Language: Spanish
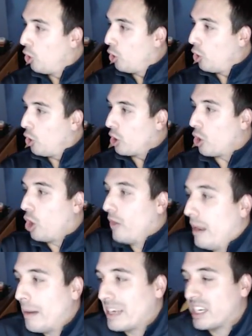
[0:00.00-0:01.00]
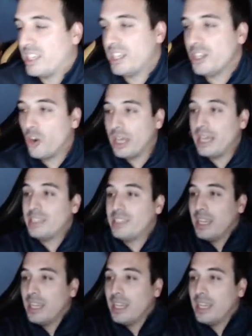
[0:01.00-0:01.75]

Gol del Barça, señores.